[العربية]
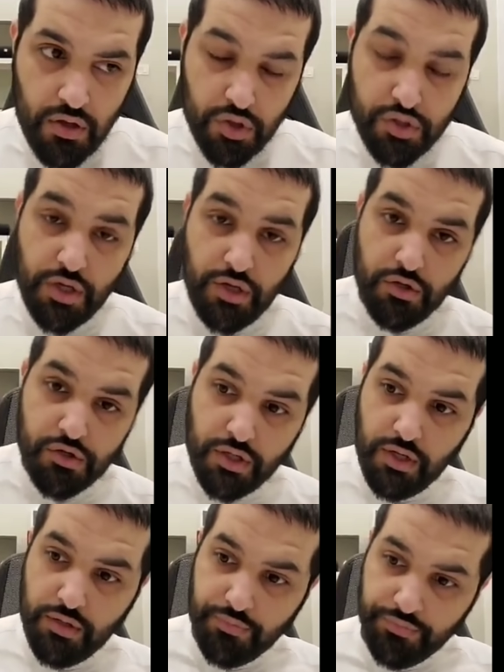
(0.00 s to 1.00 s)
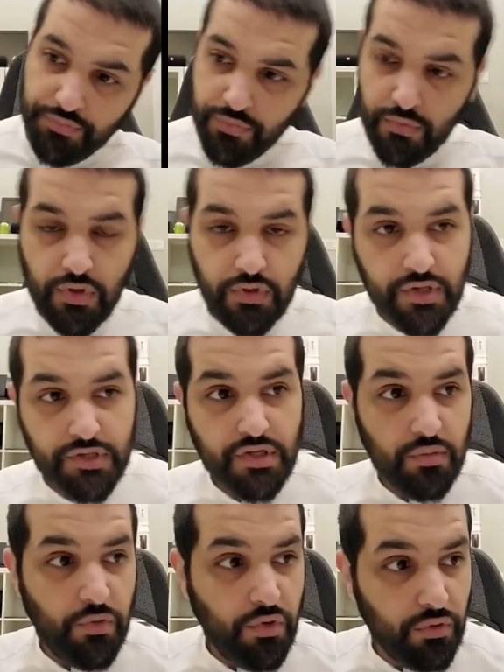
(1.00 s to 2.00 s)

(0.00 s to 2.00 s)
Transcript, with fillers: 2020 تسجيل من